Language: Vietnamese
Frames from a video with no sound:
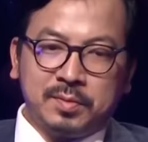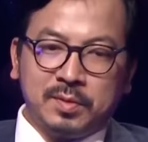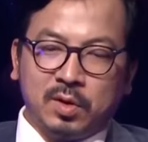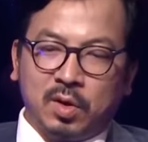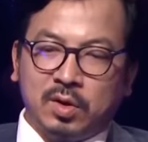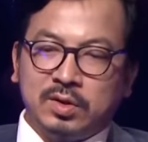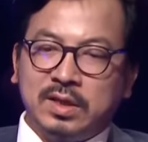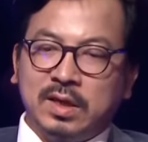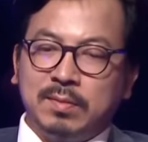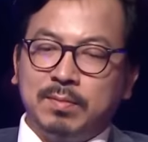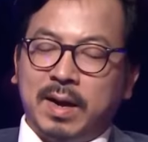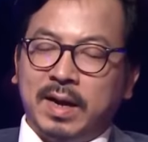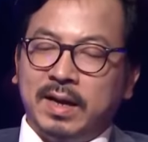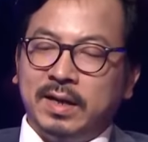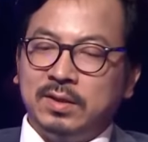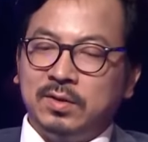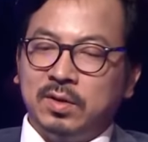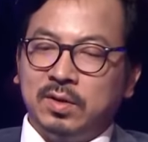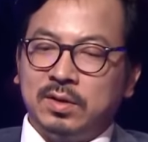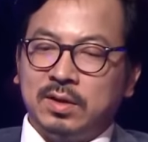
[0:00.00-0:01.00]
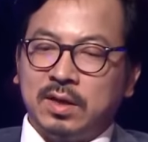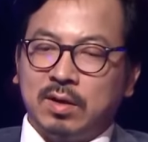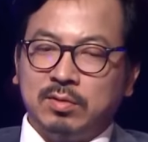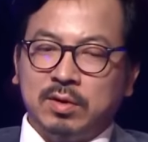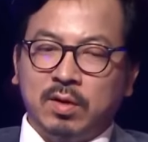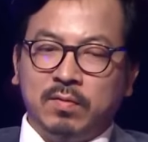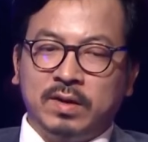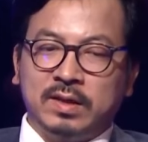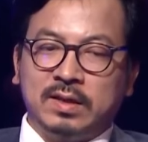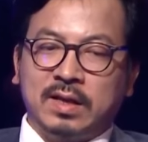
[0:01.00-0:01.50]
Còn dệt may rồi giao
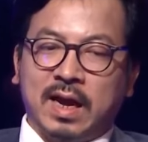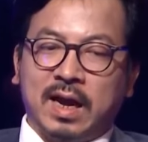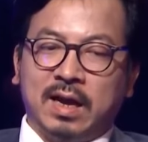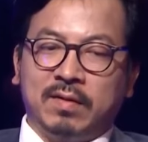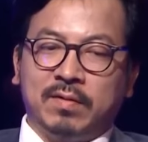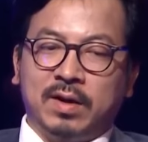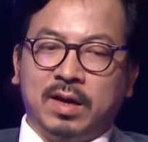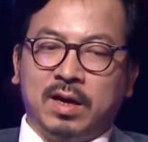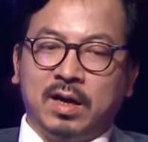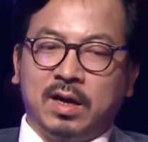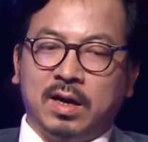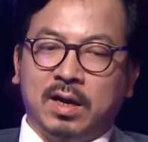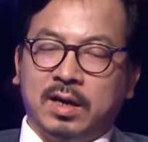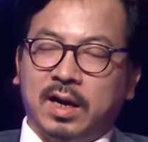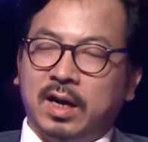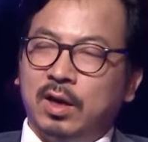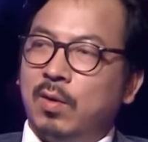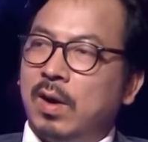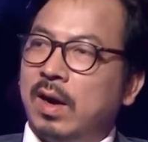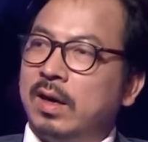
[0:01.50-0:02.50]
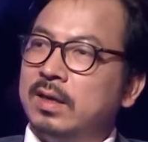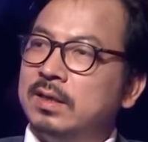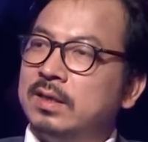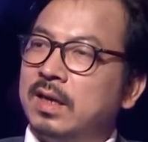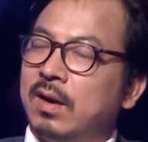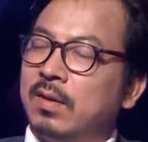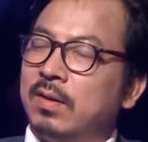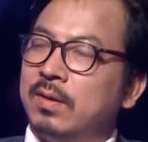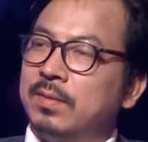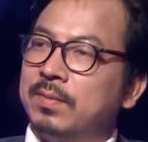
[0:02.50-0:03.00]
thông vận tải và khai khoáng thì
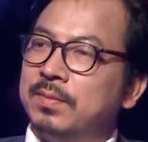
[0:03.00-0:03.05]
sao?